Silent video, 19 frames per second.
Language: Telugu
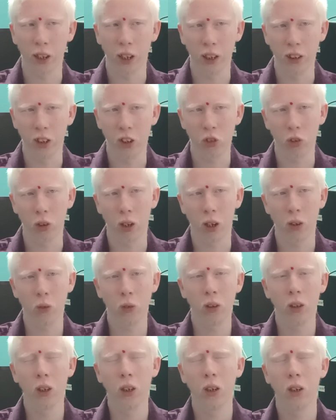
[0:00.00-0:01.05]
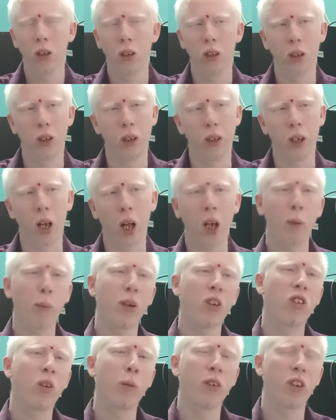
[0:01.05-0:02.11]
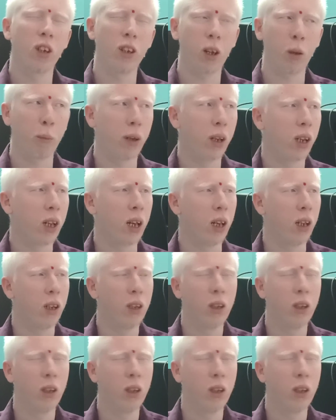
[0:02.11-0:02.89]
తెలియజేస్తున్నాను నాగపంచమి సందర్భంగా